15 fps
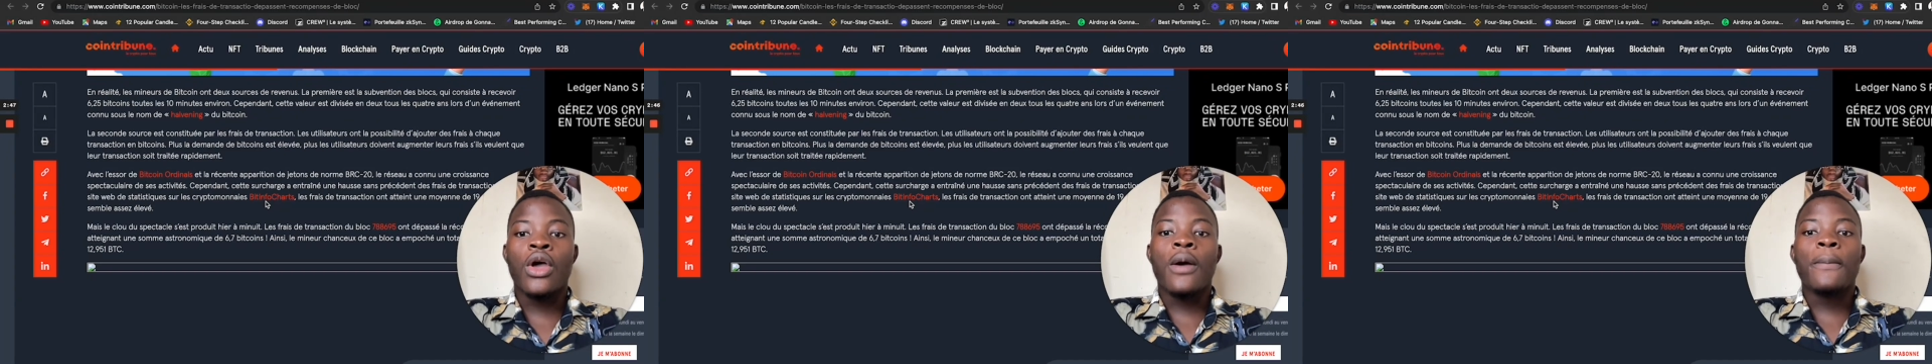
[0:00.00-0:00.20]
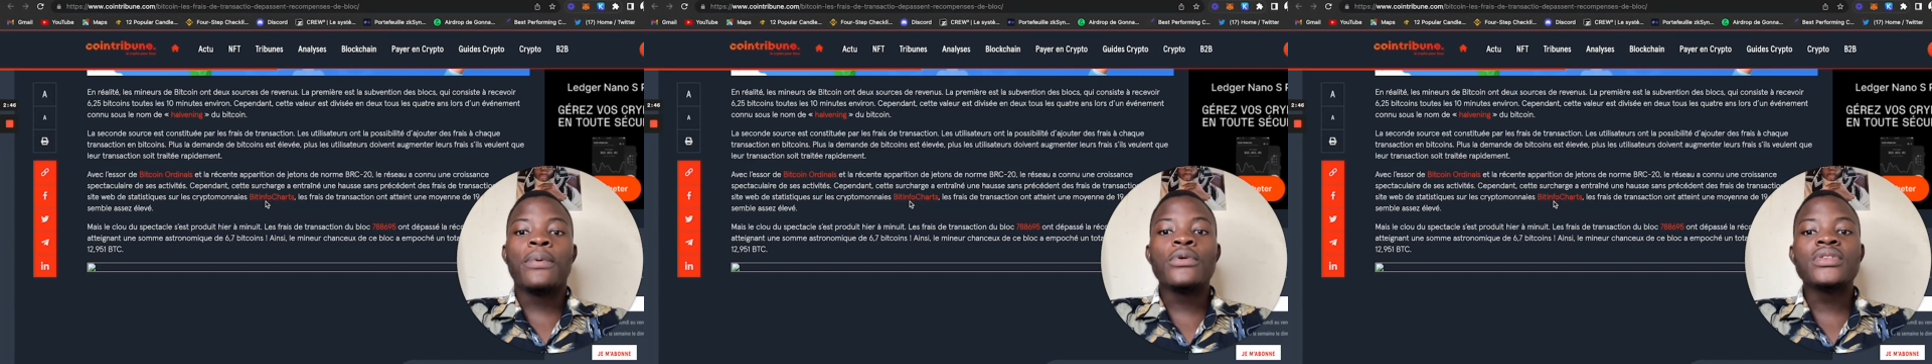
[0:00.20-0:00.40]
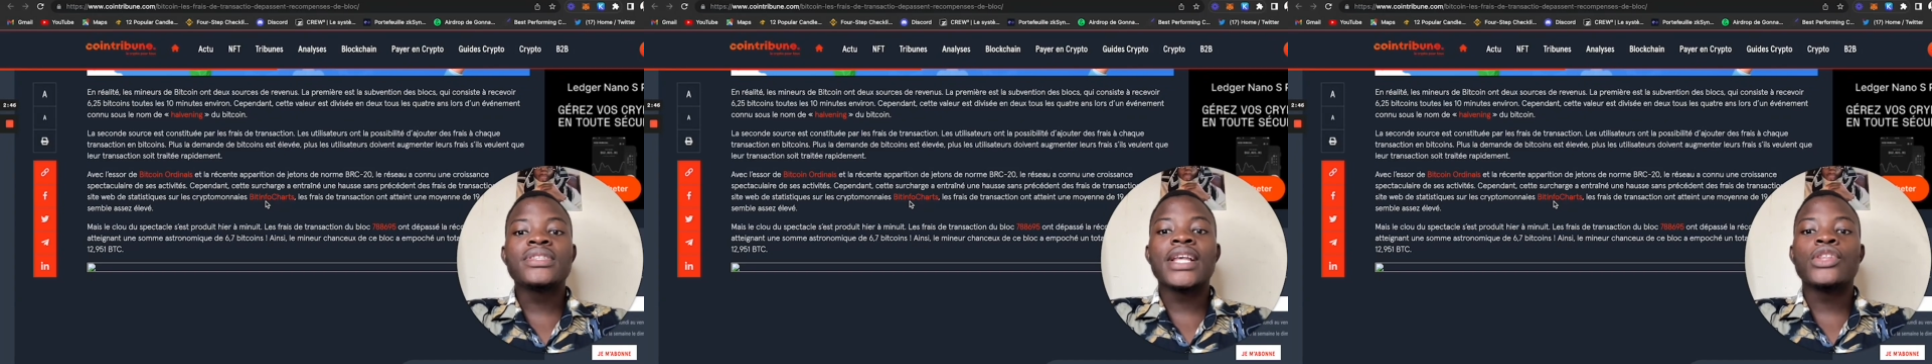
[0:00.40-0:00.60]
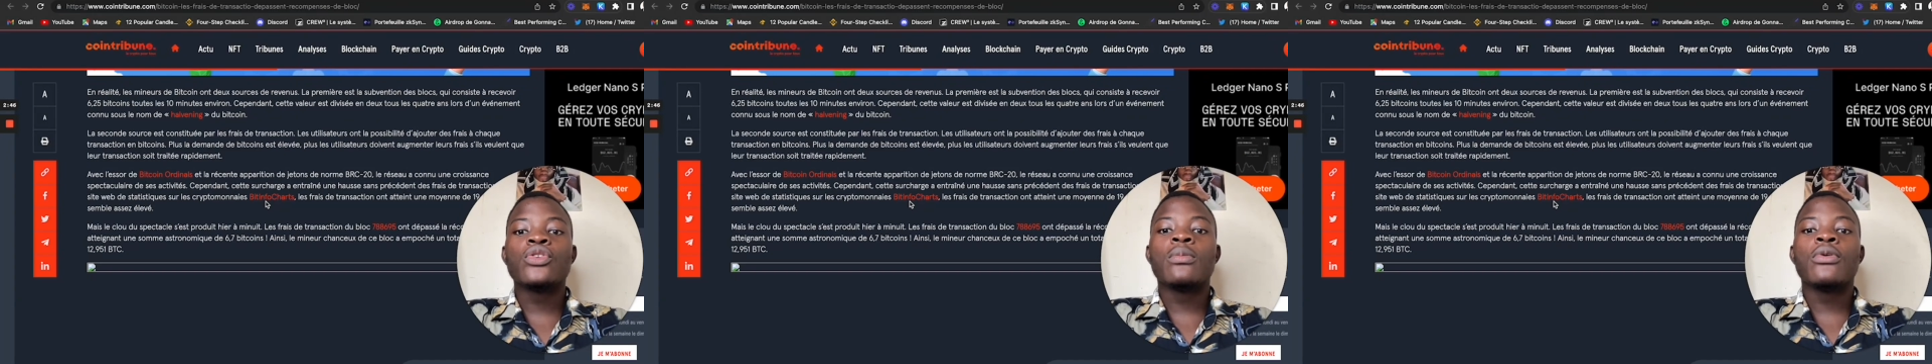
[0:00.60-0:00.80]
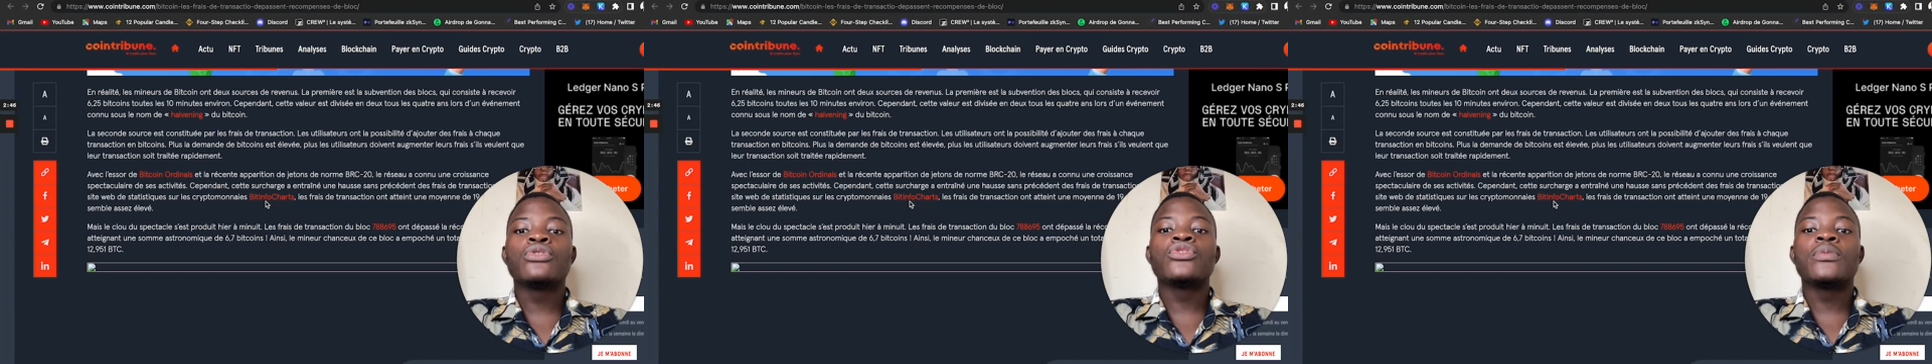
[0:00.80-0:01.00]
Plus la
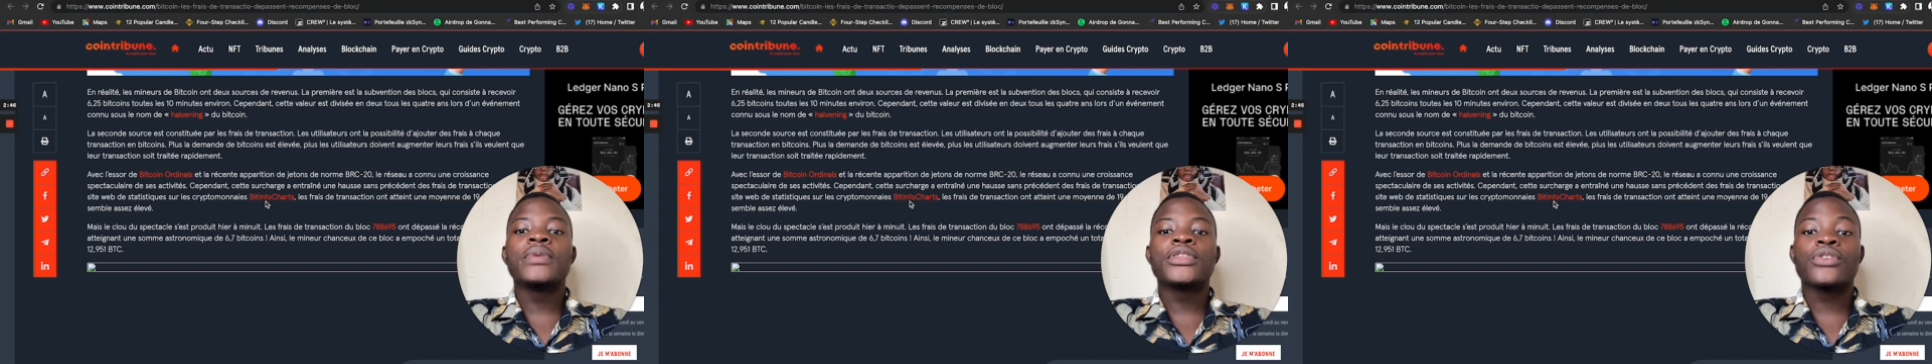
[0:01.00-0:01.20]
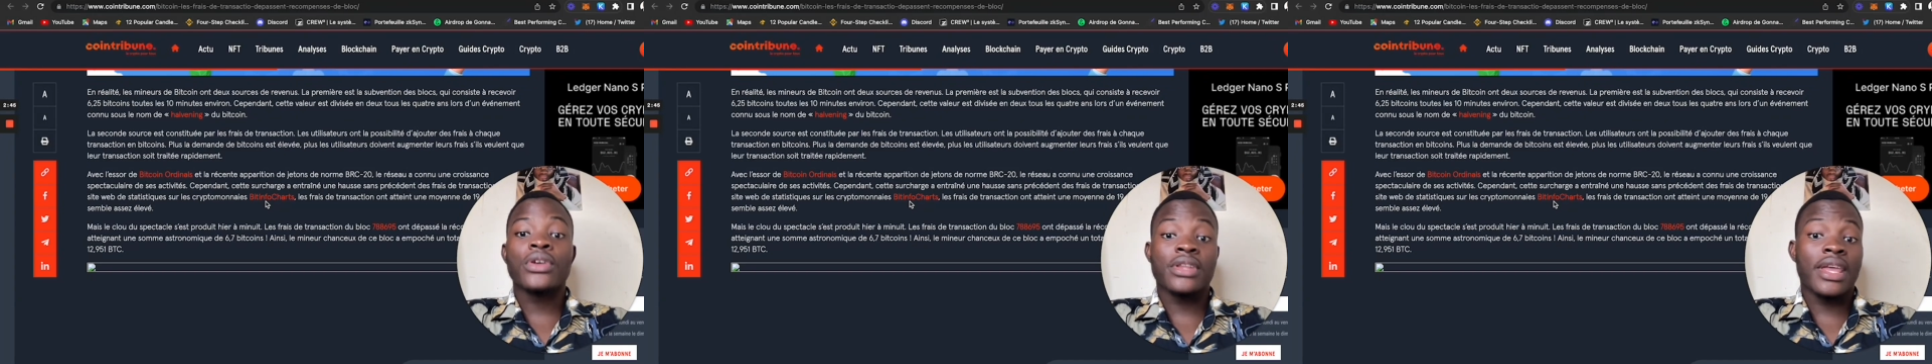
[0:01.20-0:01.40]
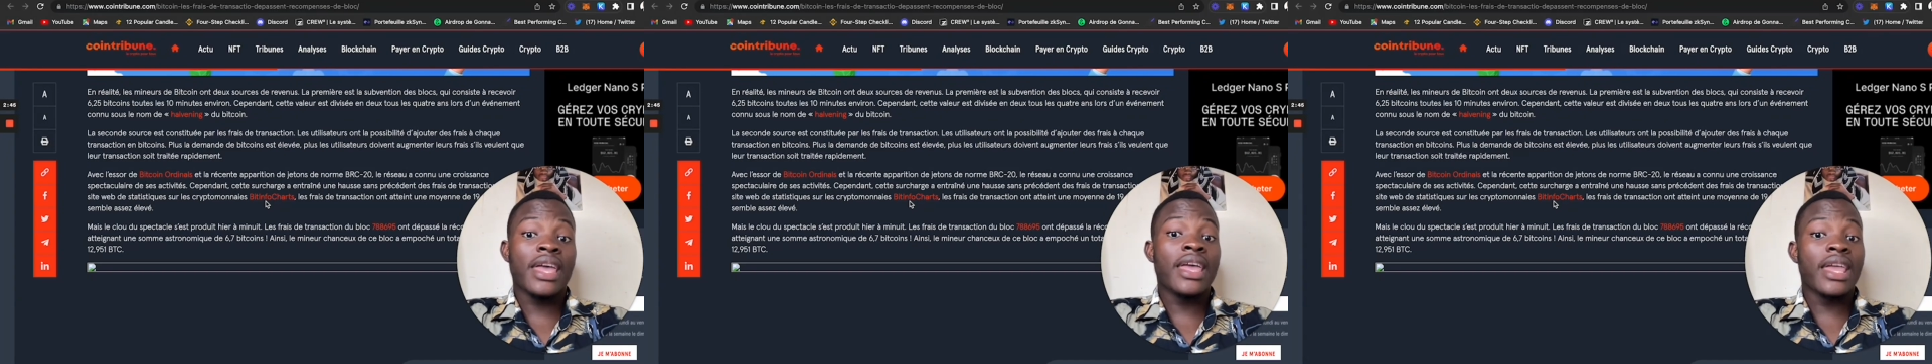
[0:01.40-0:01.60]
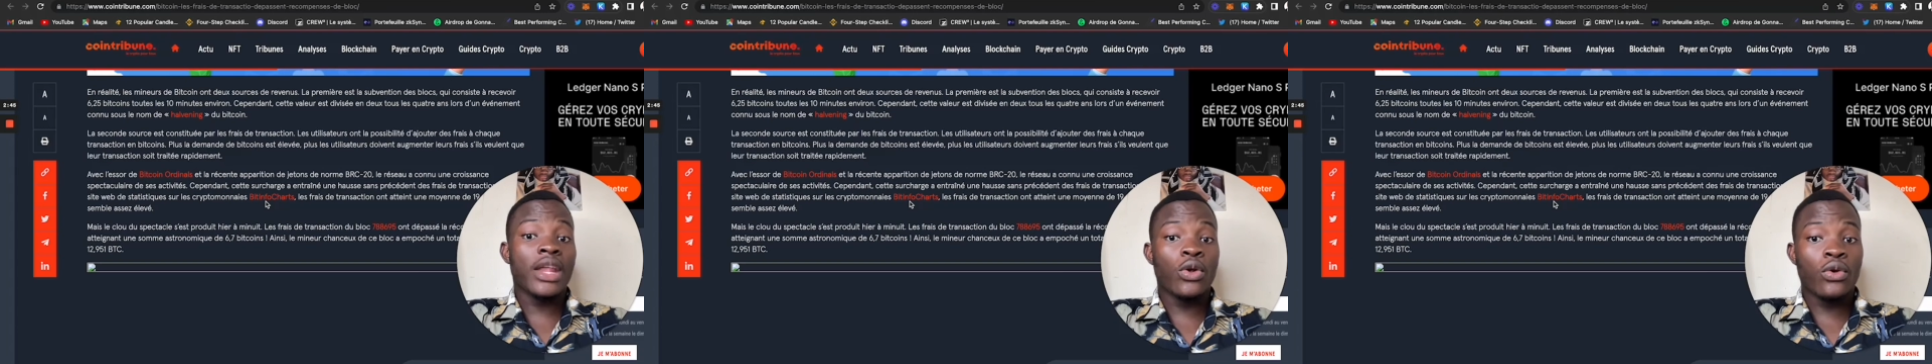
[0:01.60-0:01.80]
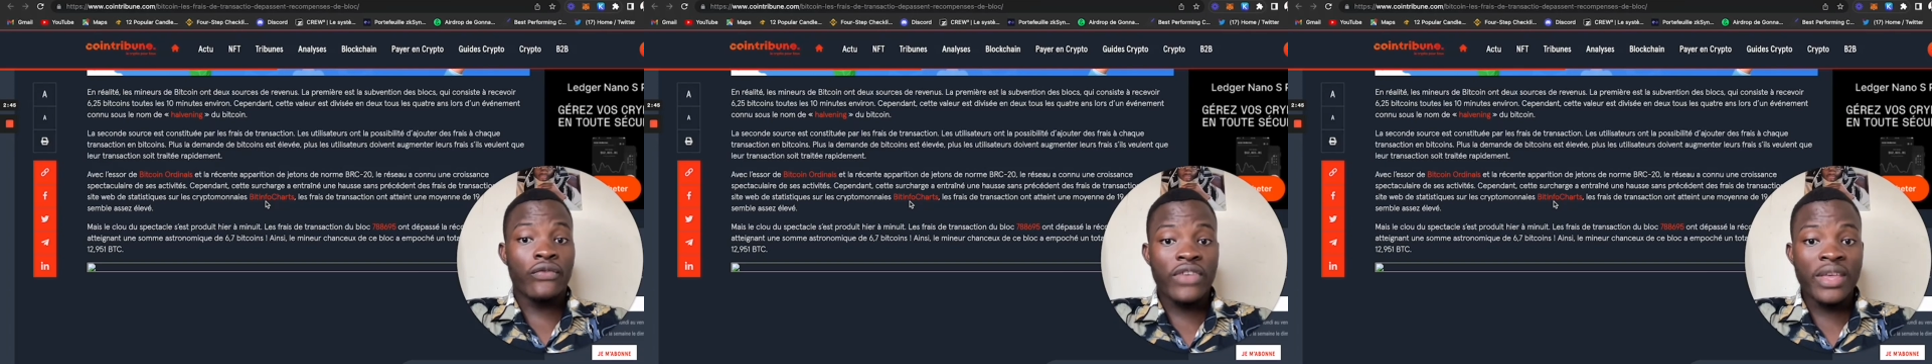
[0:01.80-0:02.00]
demande de Bitcoin est
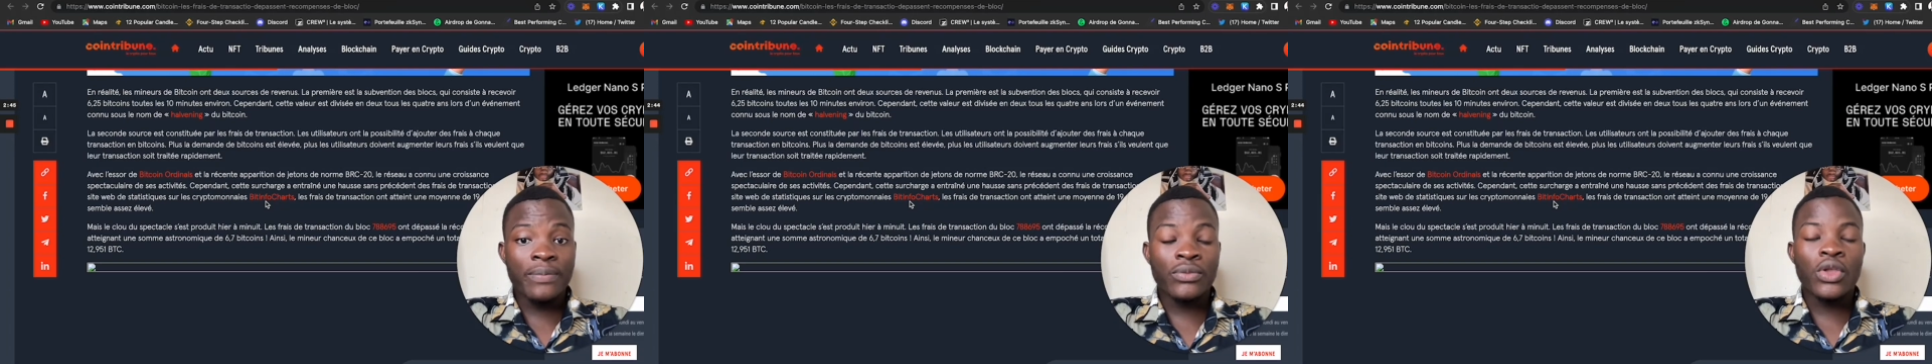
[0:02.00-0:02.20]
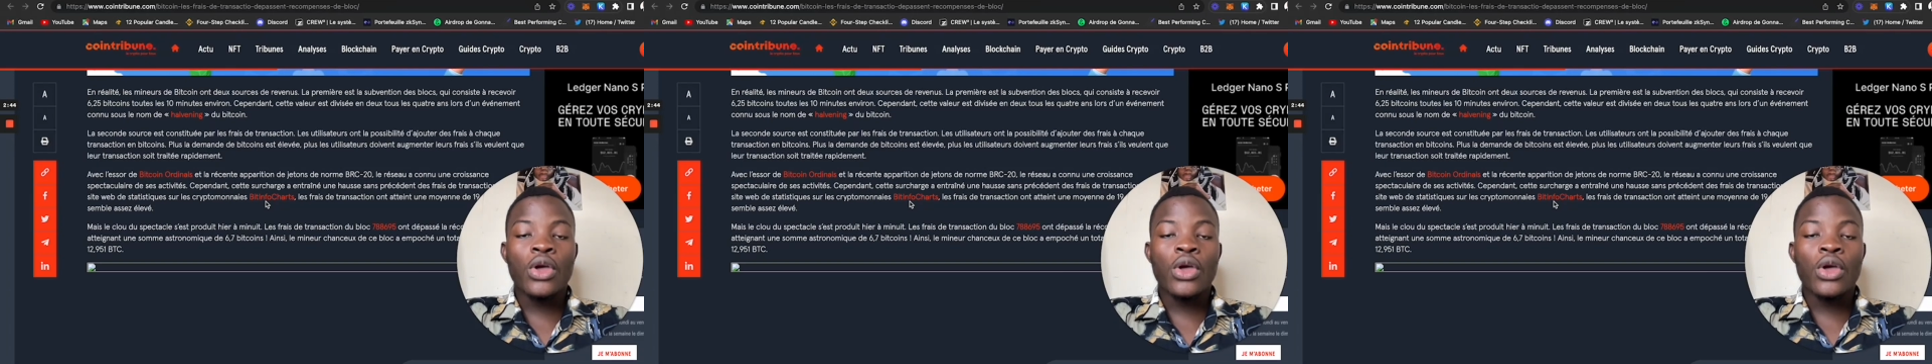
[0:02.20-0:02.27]
élevée,